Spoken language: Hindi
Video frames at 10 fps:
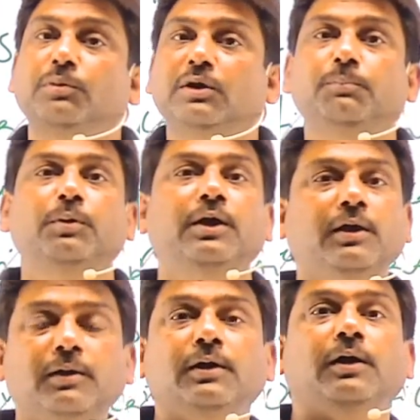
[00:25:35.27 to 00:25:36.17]
ज़मीन पे
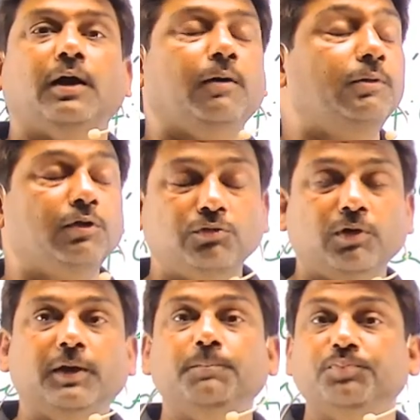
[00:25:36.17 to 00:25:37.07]
आ, मतलब
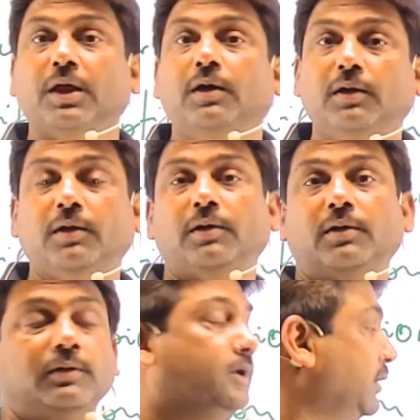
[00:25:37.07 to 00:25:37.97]
सॉरी
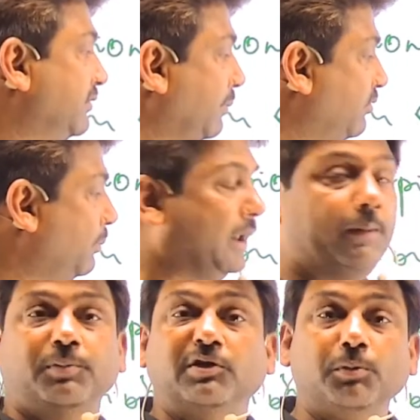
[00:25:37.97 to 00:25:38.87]
सबसे
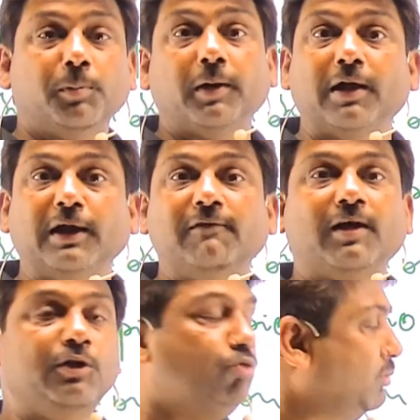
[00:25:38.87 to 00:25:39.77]
पहले पृथ्वी पर आने
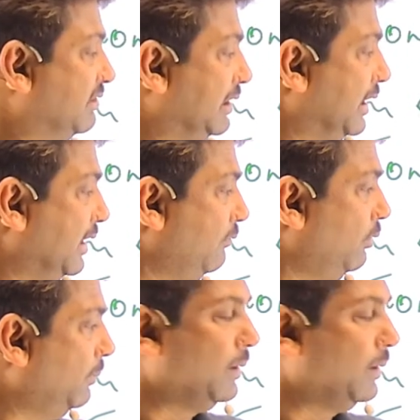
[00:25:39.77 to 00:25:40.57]
वाली जो मछलियां हैं वो